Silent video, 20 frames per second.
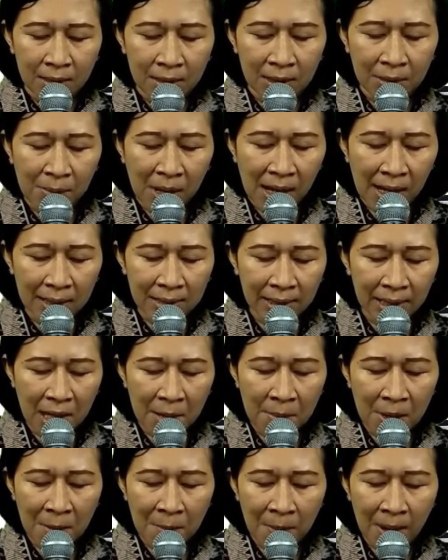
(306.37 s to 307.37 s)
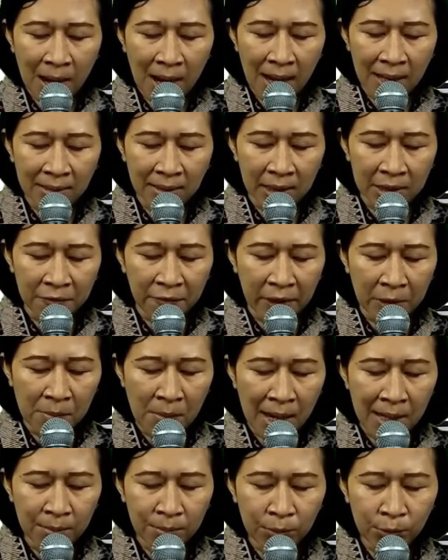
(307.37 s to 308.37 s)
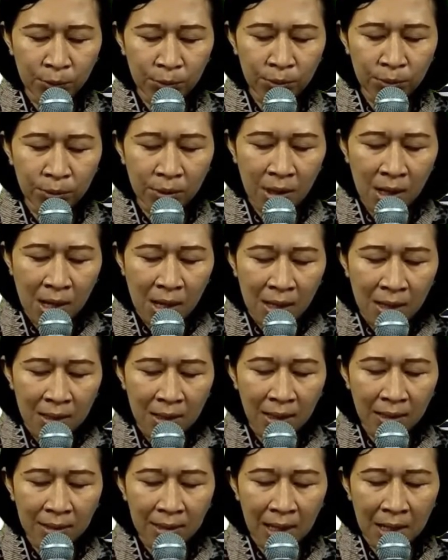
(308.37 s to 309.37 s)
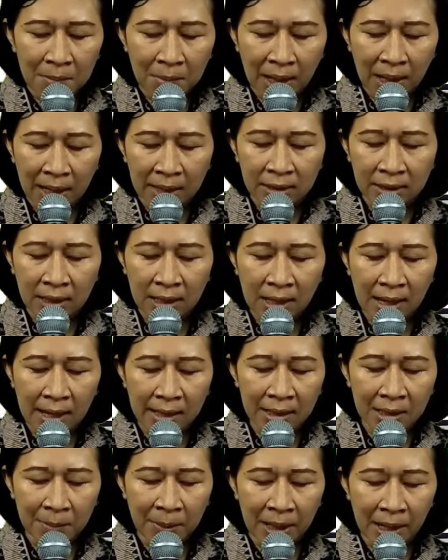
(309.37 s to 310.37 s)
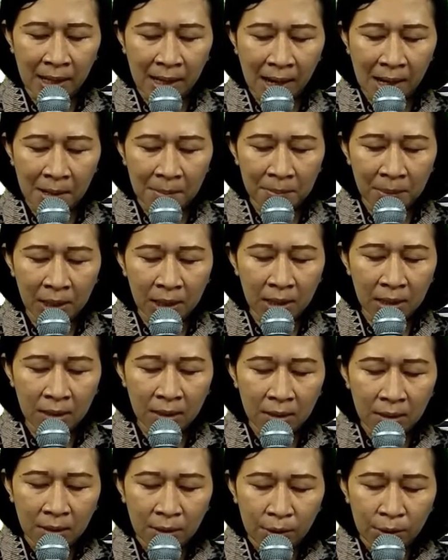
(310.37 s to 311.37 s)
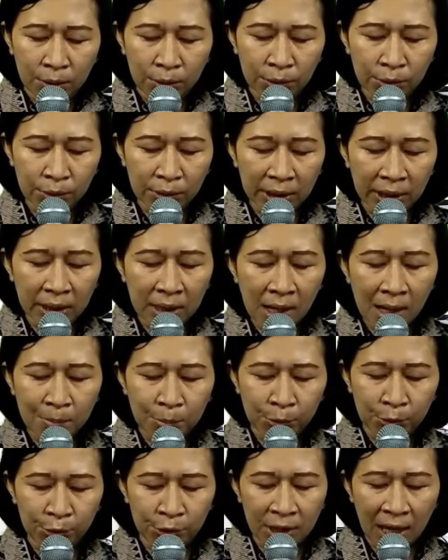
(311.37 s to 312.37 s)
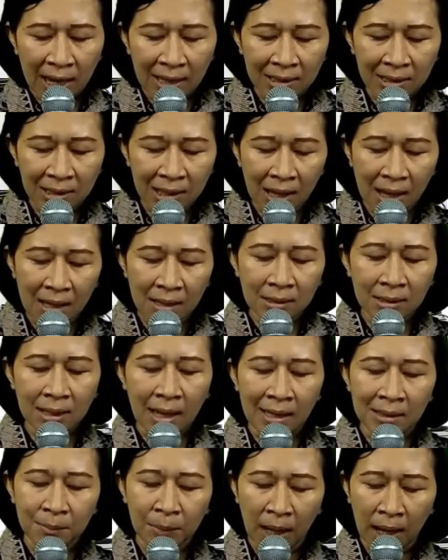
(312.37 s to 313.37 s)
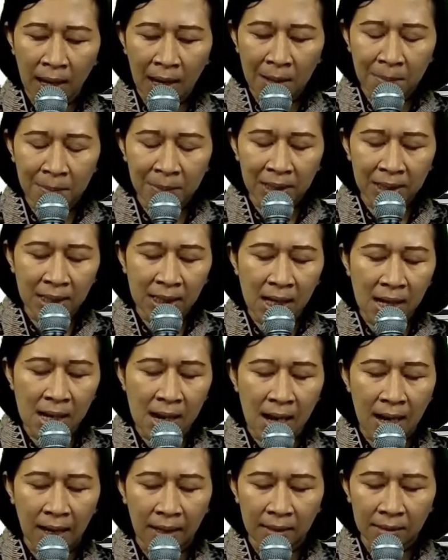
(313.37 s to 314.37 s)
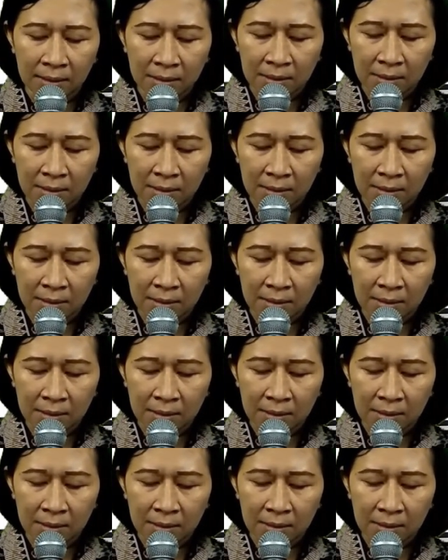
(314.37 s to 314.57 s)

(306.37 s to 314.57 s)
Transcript: Terima kasih ya Bapa atas firman-Mu yang telah mengajarkan kepada kami untuk tidak putus asa saat mengalami kegagalan.